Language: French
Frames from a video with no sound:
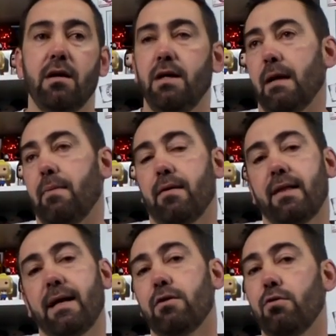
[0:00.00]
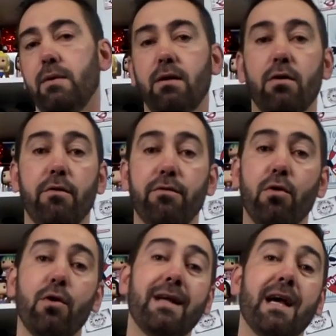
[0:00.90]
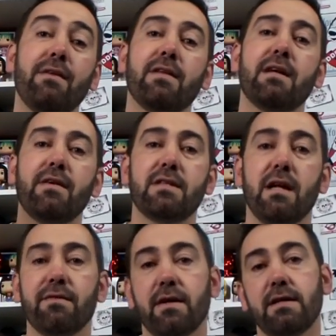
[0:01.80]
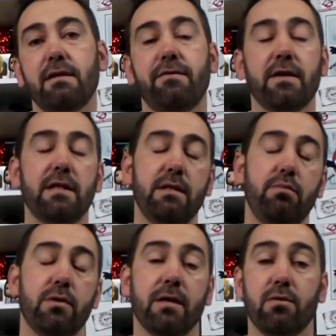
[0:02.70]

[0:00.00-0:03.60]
Il n'y a pas 50 000 euh, frelons qui arrivent à traverser la France et faire des nids plus tard.